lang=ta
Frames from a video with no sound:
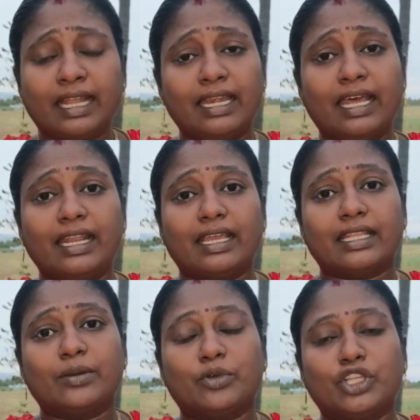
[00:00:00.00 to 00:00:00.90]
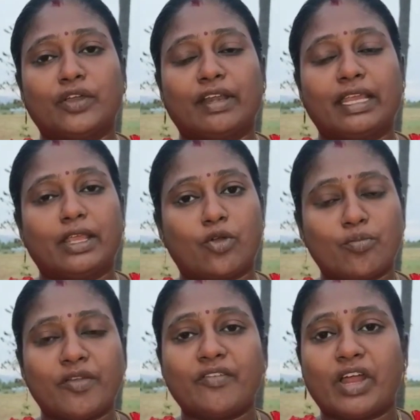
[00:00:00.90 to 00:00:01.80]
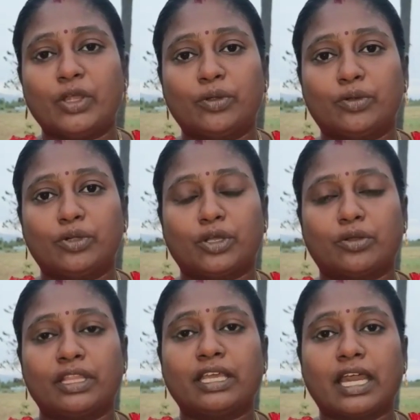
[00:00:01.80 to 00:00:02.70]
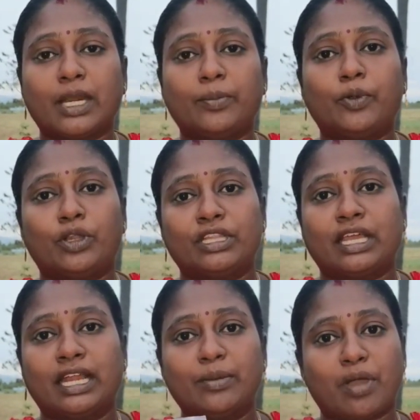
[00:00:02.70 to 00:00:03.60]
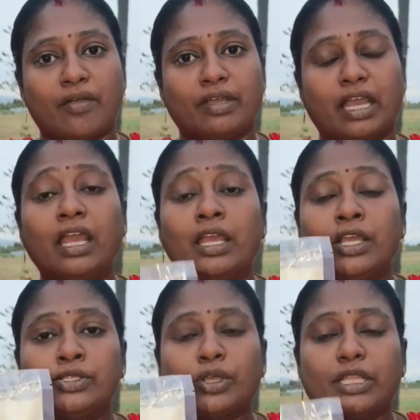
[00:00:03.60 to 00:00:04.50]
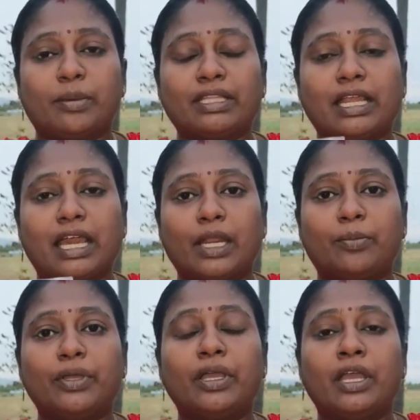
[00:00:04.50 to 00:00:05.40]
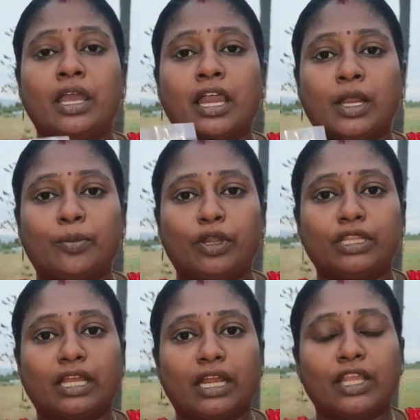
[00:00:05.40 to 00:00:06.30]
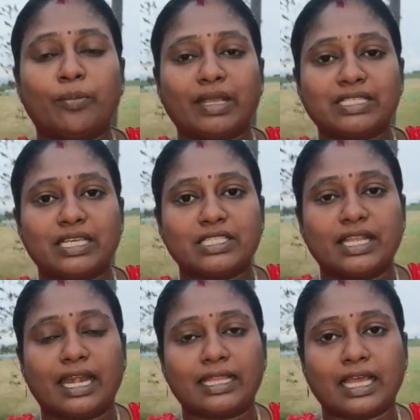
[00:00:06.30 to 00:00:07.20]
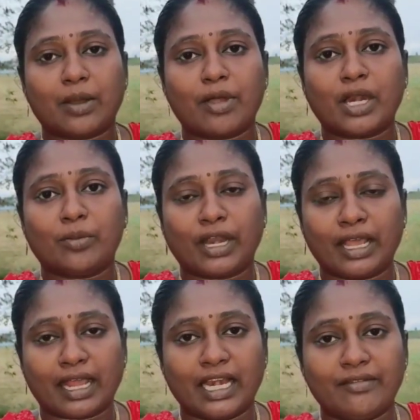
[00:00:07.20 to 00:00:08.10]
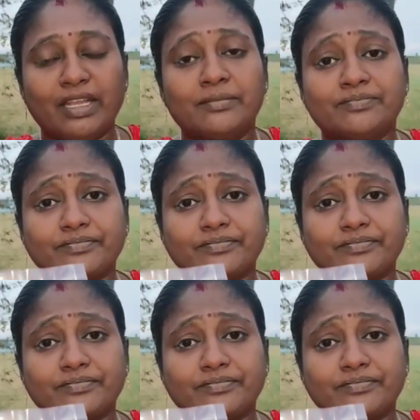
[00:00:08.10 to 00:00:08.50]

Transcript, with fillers: டல்லாக இருக்கிறது முதுகு வலிக்கு ரொம்பவே வலுவு கூட்டக்கூடியது கருப்பு உளுந்தங்களி மாவுங்க ஸோ இது பார்த்தீங்கன்னா கருப்பு கருப்பு உளுந்தங்களியும் பச்சரிசியும் நல்லா தரமான முறையில் கழுவி